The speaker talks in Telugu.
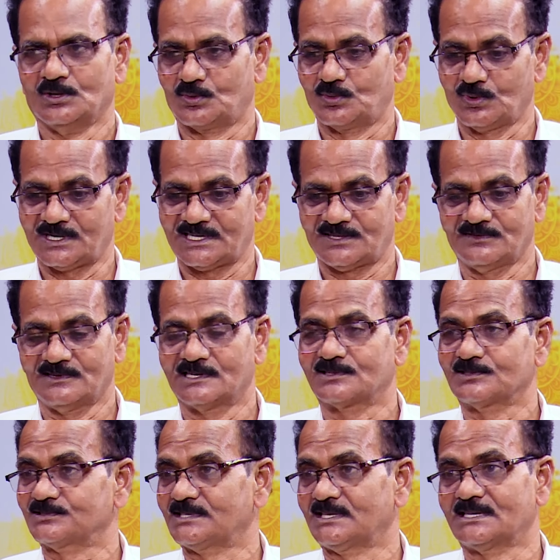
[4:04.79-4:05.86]
కోకటి
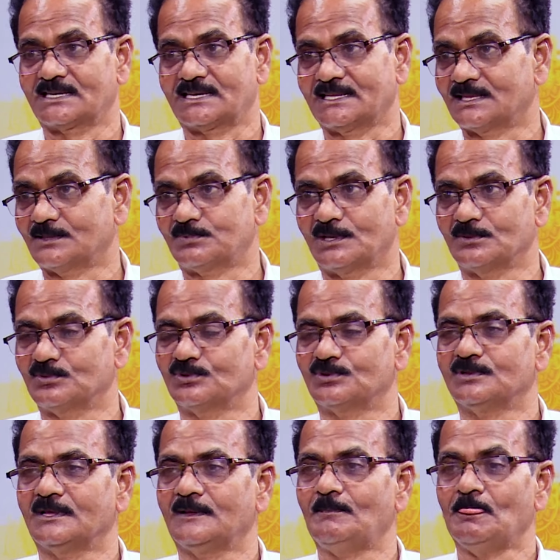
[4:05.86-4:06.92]
వేళ్లతో సహా కింద
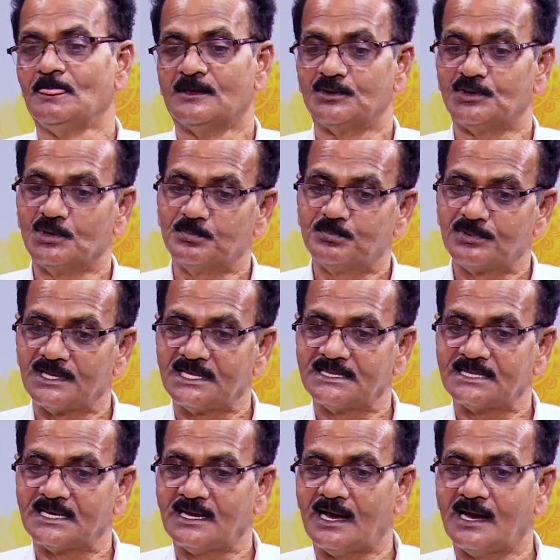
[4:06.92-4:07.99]
పడిపోతుంది
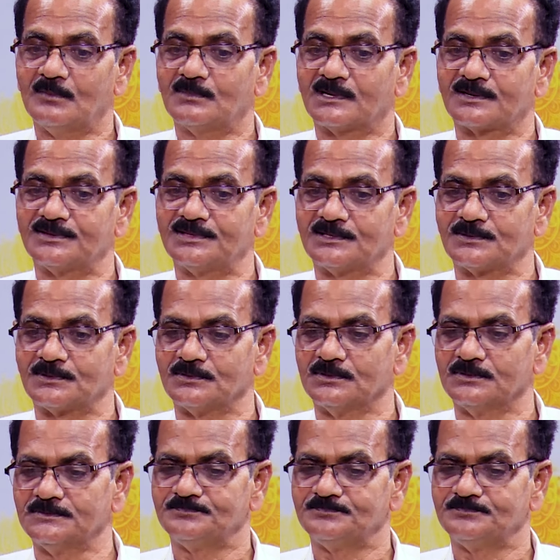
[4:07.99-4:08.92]
ఎప్పుడైతే ఆ మరిసెట్టు